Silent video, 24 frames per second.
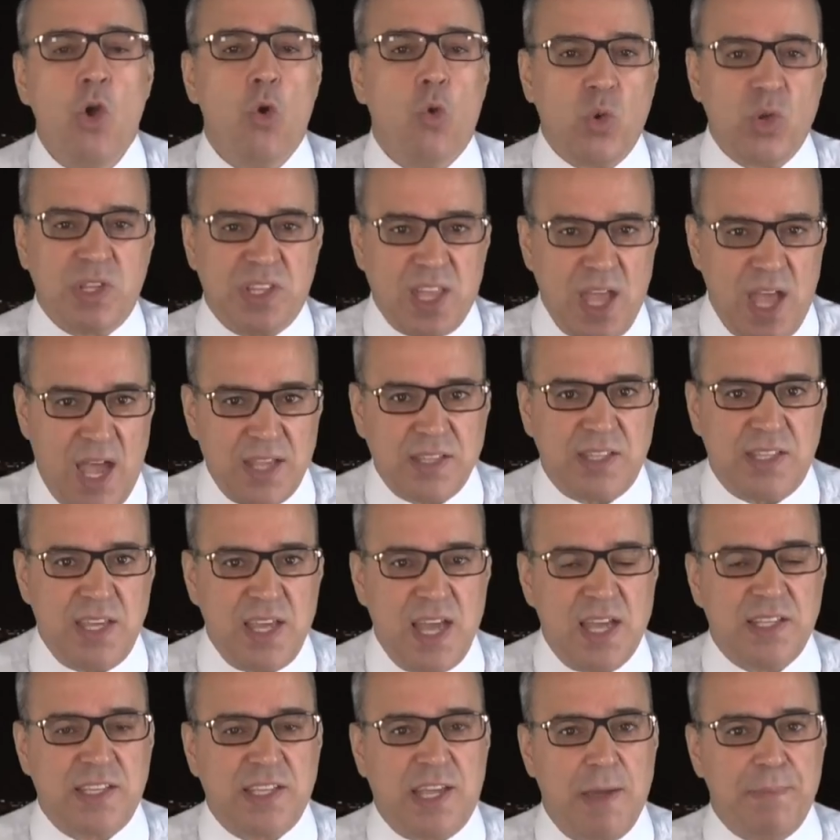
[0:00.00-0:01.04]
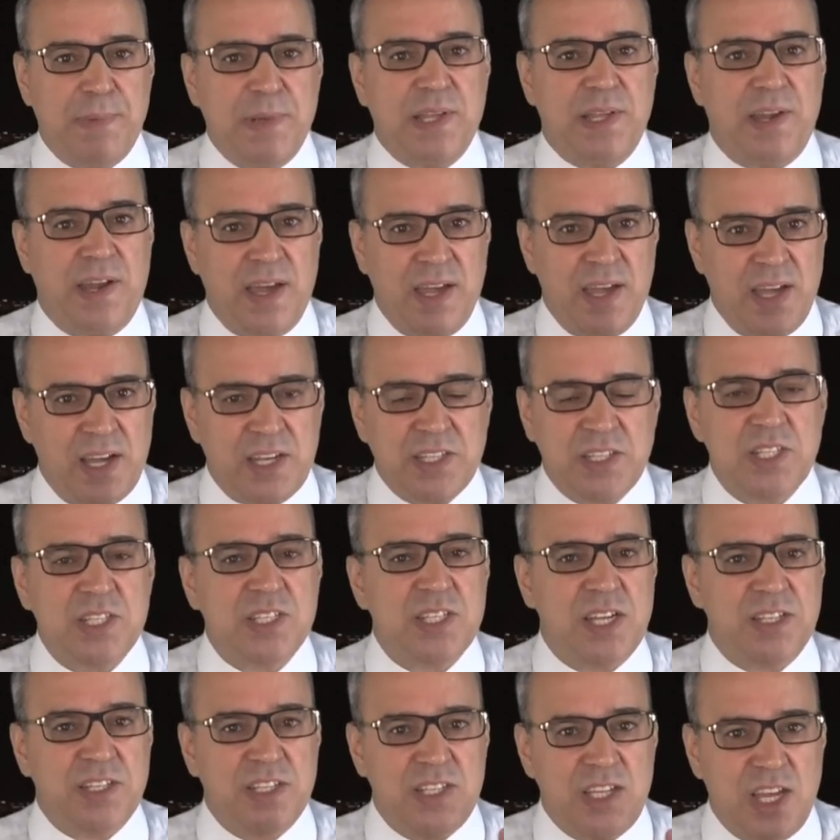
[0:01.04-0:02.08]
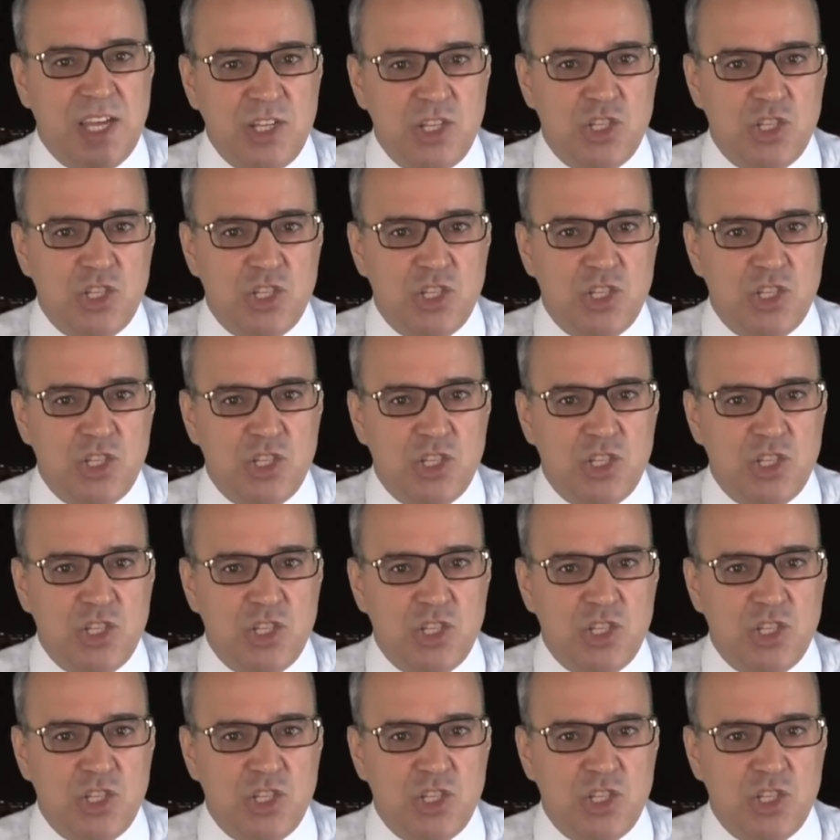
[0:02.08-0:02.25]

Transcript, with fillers: والتحديات كبيرة اقتصادية